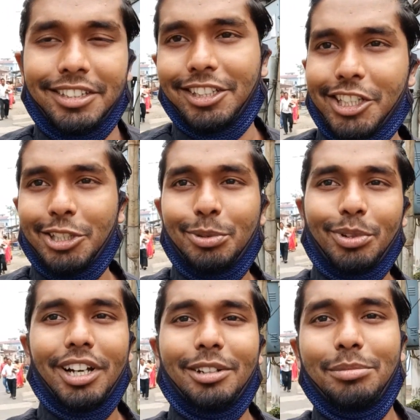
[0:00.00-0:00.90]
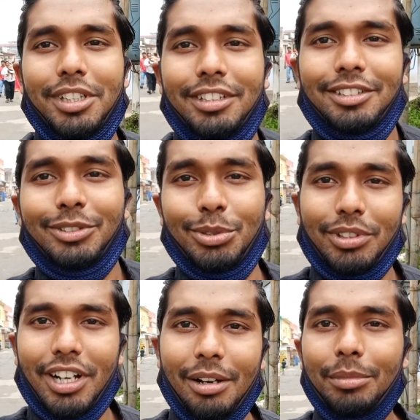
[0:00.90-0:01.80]
एक ही दुकान में तो
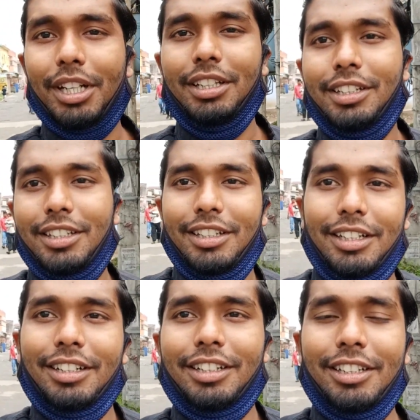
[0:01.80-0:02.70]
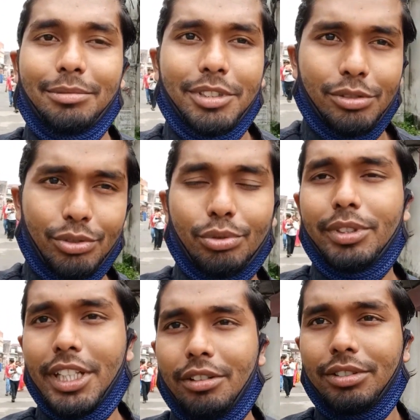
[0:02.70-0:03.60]
काम नहीं है अलग अलग में तो
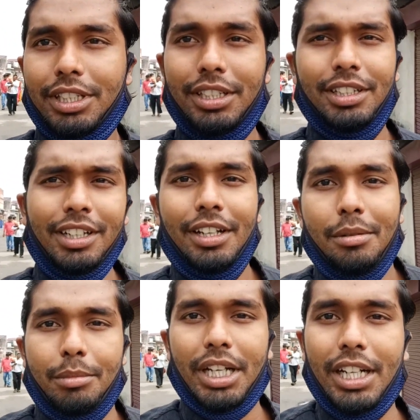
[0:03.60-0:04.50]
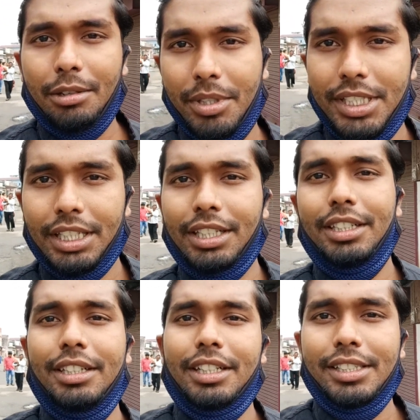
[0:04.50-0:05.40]
सुविधा होता है मार्केट
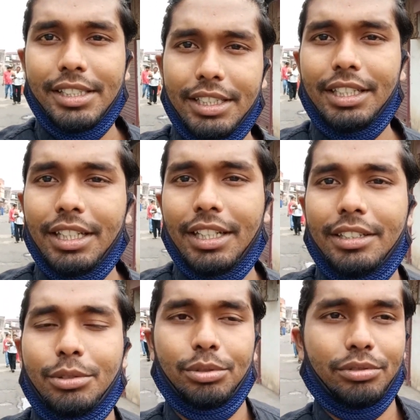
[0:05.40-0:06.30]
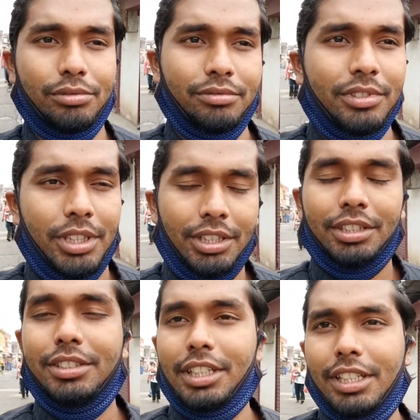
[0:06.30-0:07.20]
बेसिकली नज़दीक ही है तो
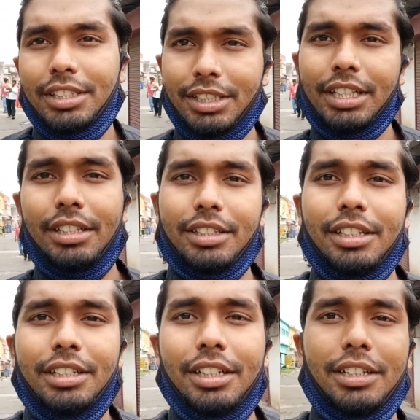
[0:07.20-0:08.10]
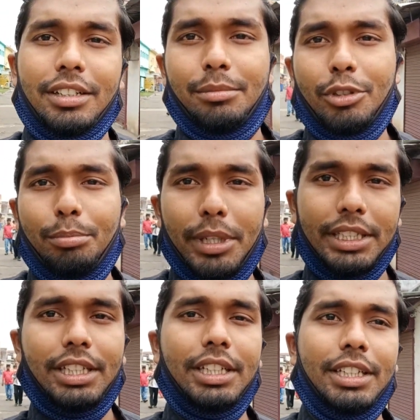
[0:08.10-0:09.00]
ज़्यादा अच्छा रहता है हम लोग
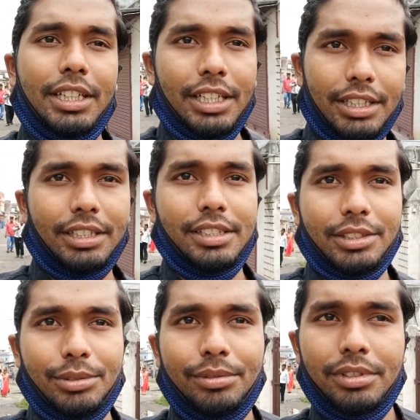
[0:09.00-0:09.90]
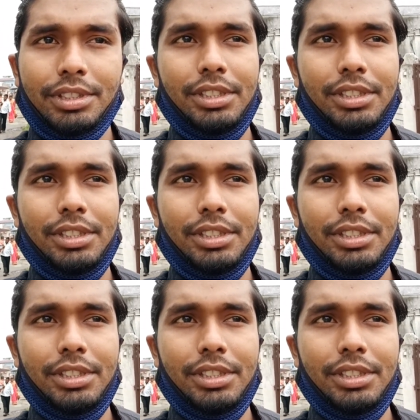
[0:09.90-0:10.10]
पैदल ही निकलते हैं तो